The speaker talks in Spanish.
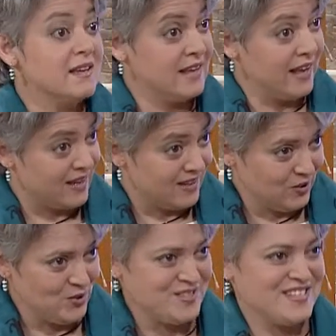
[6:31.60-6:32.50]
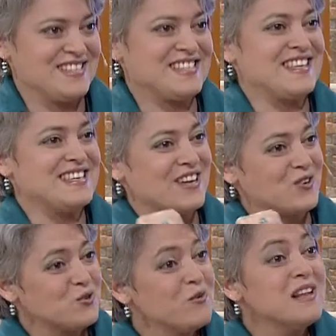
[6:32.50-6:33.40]
Y entonces, si
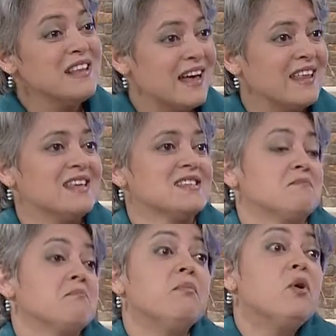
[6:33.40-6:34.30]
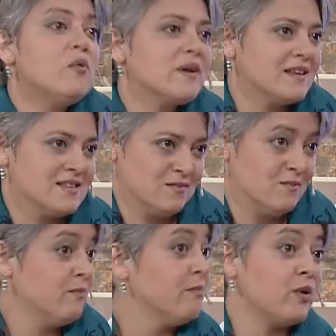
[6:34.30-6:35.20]
desarrolló habilidades pobres
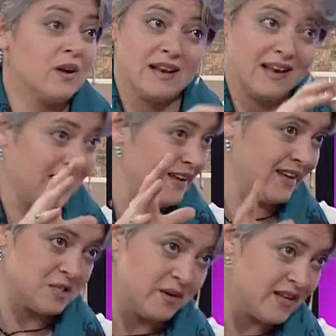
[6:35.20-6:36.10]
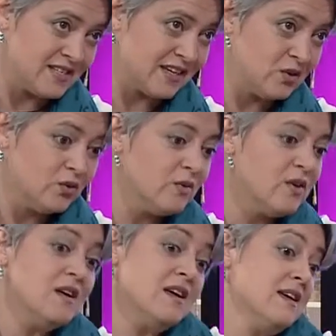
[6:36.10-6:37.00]
por la experiencia que
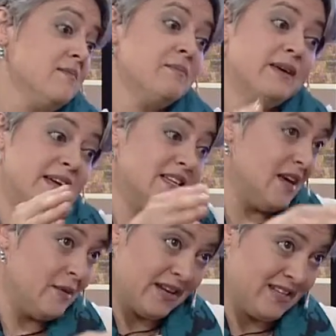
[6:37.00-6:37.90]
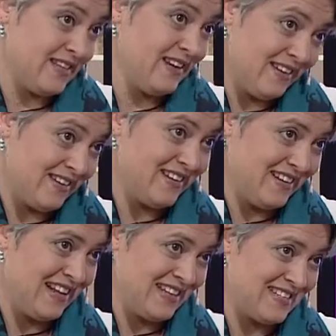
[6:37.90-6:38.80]
tuvo, esas van a ser
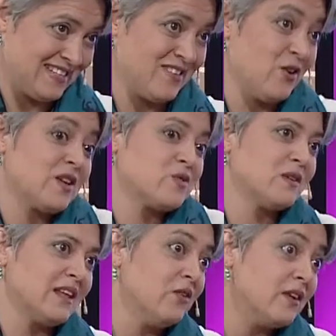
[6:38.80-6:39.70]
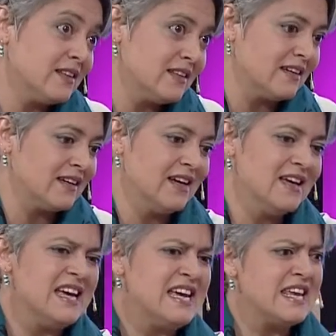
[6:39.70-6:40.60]
mm. los resultados que tenga
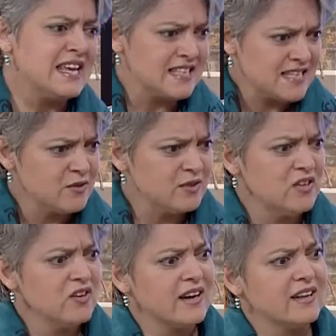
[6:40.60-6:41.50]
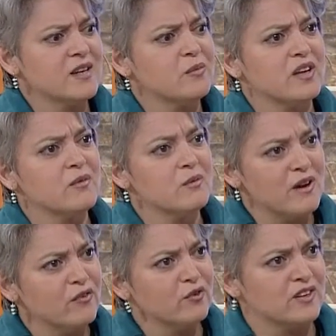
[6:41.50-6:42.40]
y quizás sea un niño que arrastre, por ejemplo,
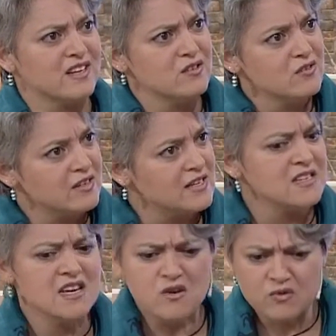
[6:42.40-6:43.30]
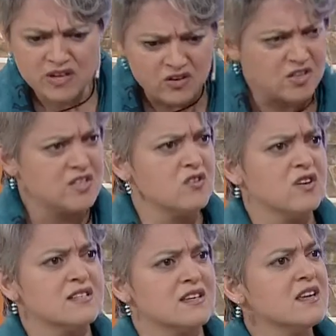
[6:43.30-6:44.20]
más frustraciones, un niño que se
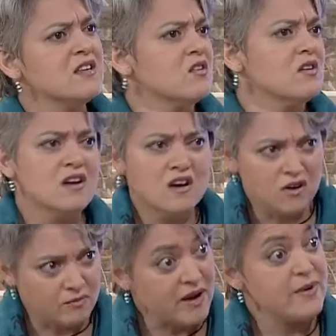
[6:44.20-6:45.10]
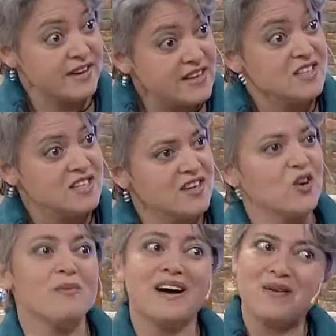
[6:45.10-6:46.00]
enoje seguido, con más berrinches,
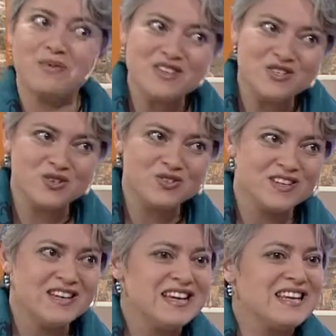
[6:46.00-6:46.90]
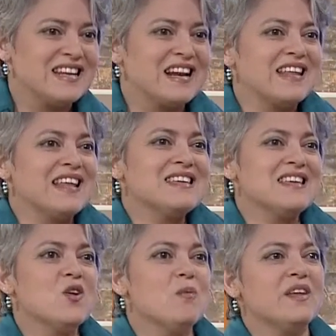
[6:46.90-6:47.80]
con más caprichos, y en realidad
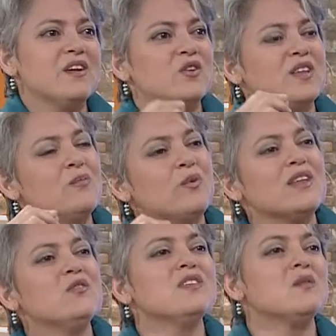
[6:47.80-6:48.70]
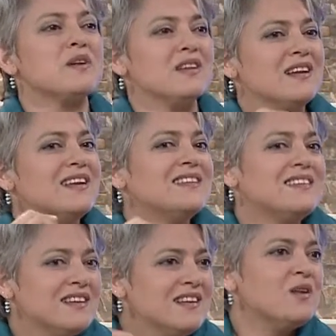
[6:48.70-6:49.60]
quizás los padres no están pudiendo interpretar que
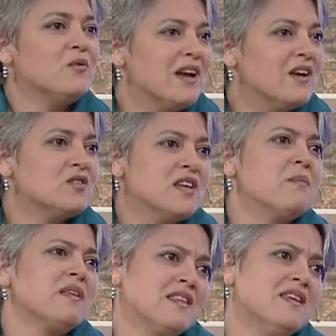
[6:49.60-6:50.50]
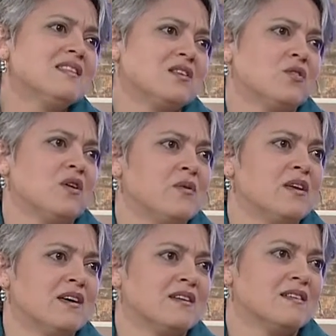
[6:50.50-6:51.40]
tiene algunas cosas pendientes
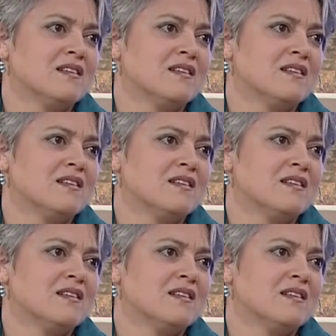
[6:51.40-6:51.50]
todavía.